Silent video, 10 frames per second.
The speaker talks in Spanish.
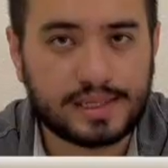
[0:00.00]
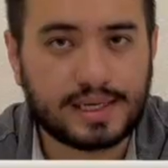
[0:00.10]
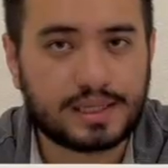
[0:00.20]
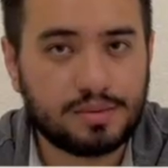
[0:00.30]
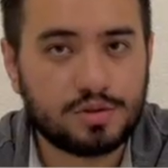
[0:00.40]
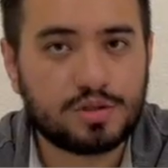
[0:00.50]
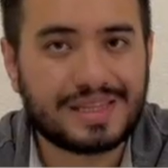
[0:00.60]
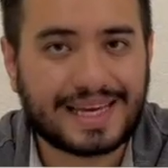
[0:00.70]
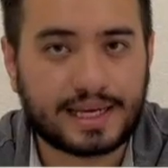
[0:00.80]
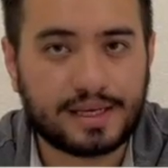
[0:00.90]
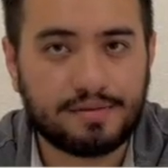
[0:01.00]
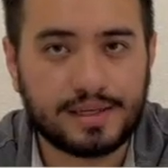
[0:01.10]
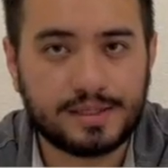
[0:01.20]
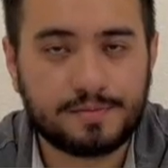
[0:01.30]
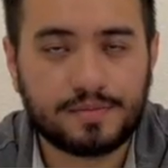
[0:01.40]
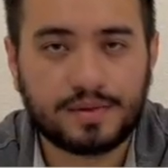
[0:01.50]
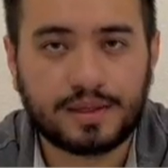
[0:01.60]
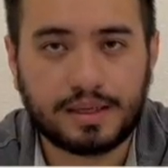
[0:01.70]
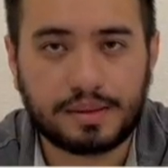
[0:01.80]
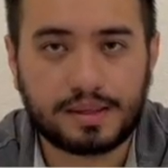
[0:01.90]
activos tangibles,
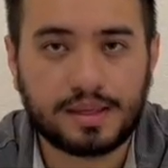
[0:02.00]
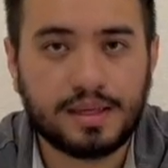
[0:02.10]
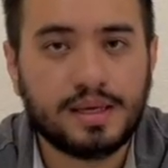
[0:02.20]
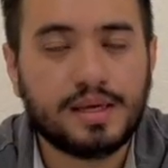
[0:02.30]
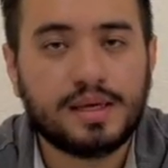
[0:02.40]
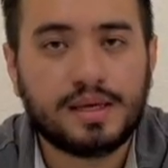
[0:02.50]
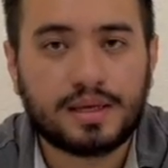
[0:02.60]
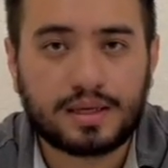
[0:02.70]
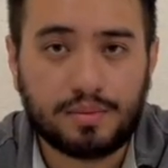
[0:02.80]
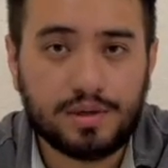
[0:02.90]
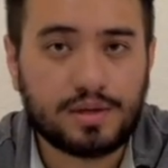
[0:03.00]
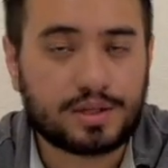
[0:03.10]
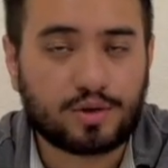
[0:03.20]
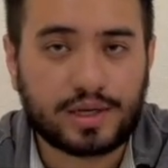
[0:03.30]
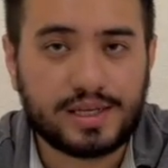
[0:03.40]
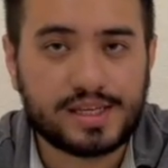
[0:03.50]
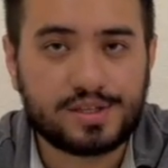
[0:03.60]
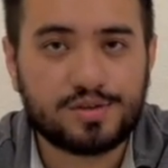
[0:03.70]
que, bueno, la tokenización